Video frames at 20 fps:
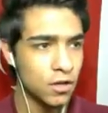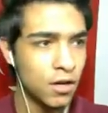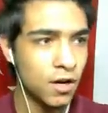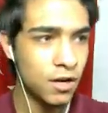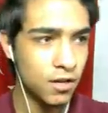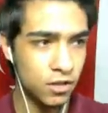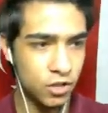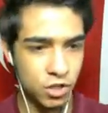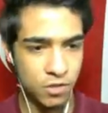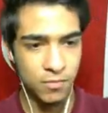
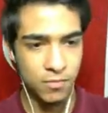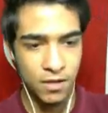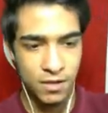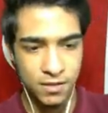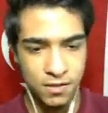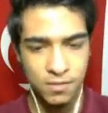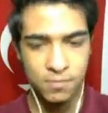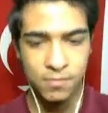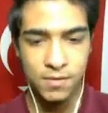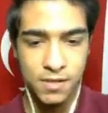Hadi şimdi
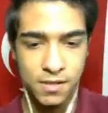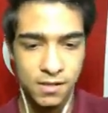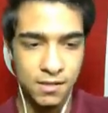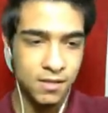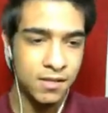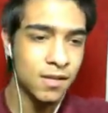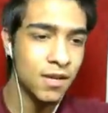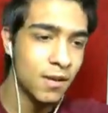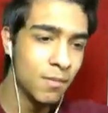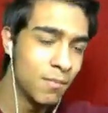hazır
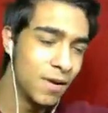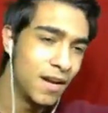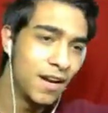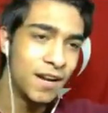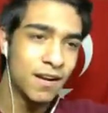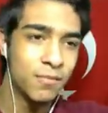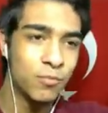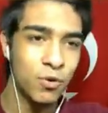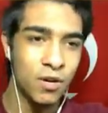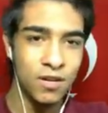mısınız?
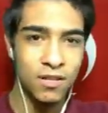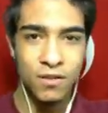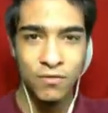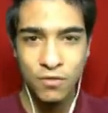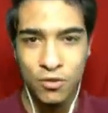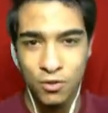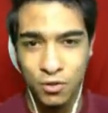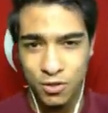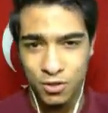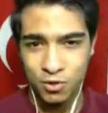Beyler bu arada
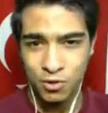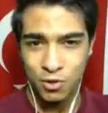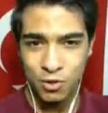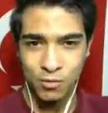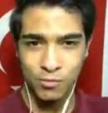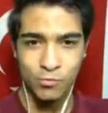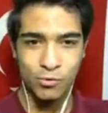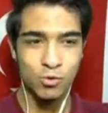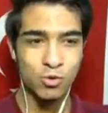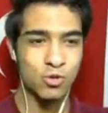videoda
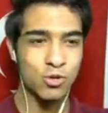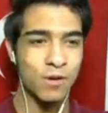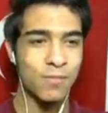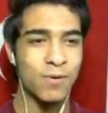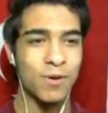söylüyorum kusura